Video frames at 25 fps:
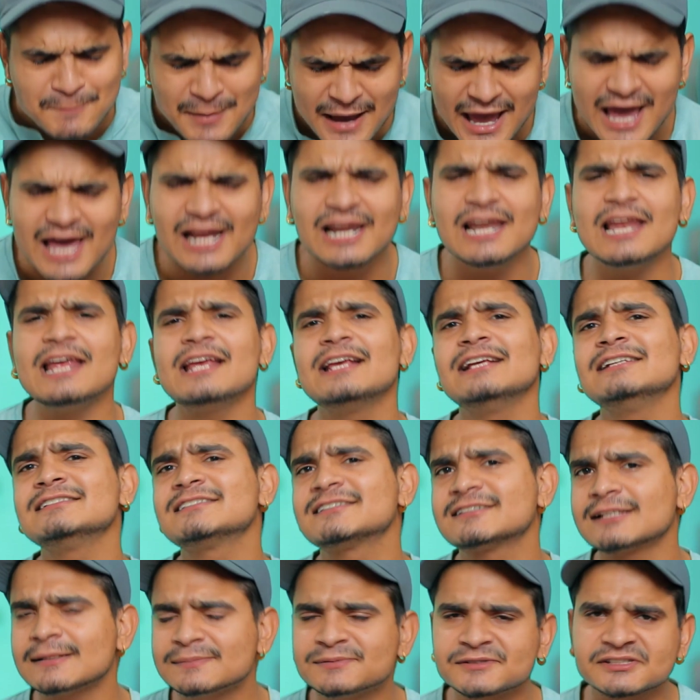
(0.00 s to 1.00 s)
पहले ही
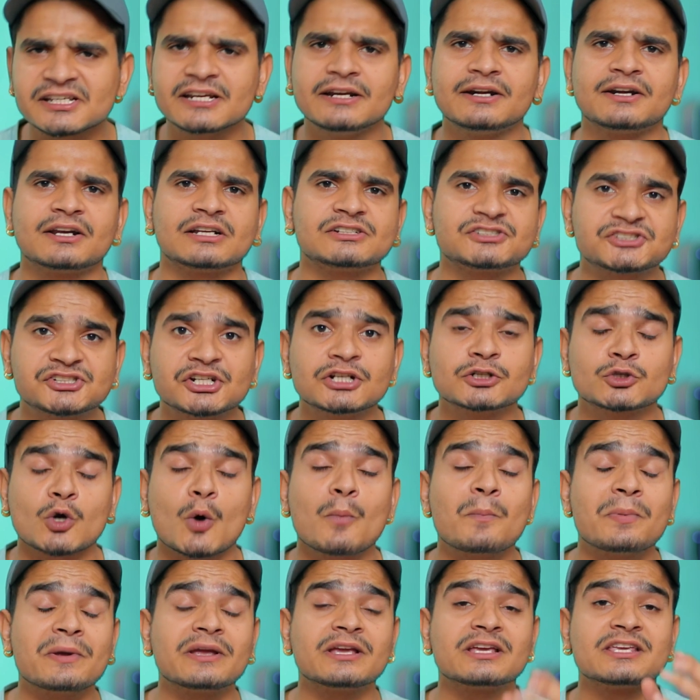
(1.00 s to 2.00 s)
सबसे इंटरेस्टिंग
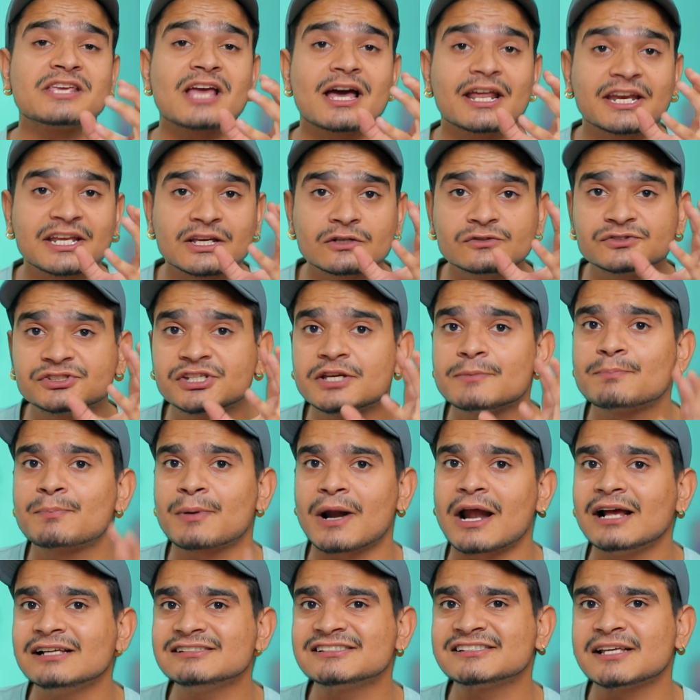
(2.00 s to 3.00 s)
टॉपिक यानी कि उसकी
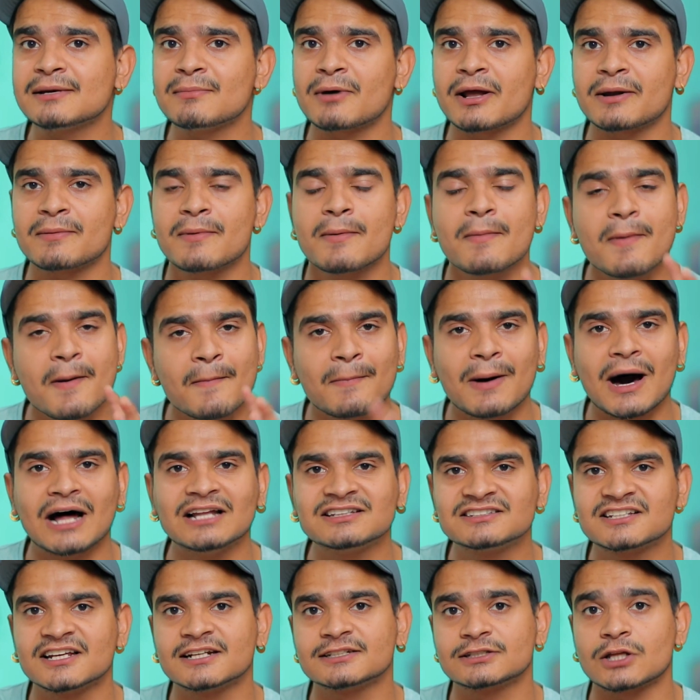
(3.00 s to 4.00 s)
प्राइस के बारे में मैं
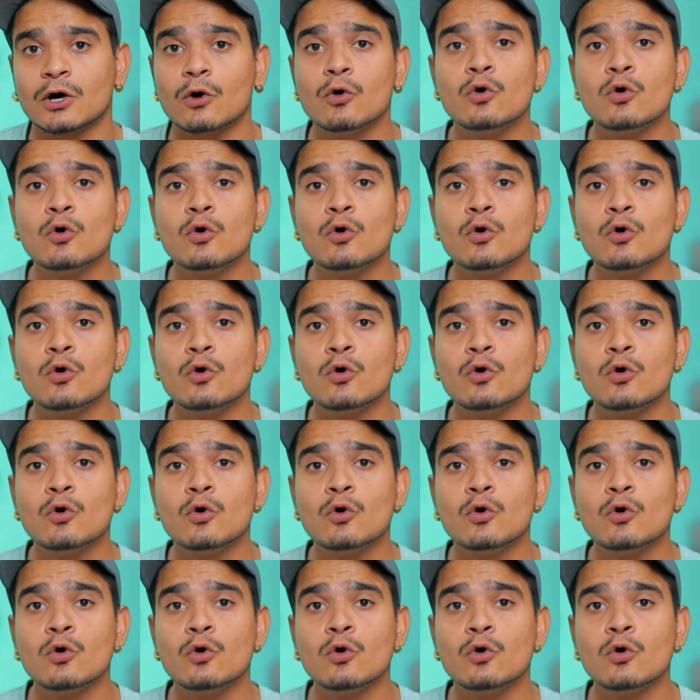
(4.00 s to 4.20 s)
बात करता